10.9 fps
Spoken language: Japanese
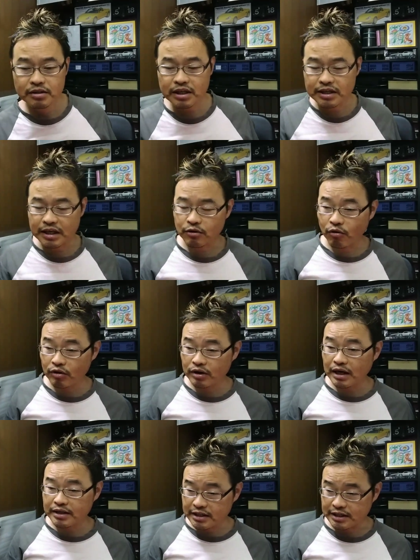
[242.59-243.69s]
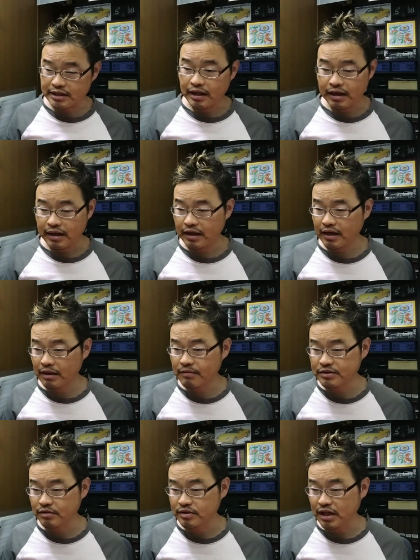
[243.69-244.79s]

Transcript: じゃあね、今回、えー、Amazon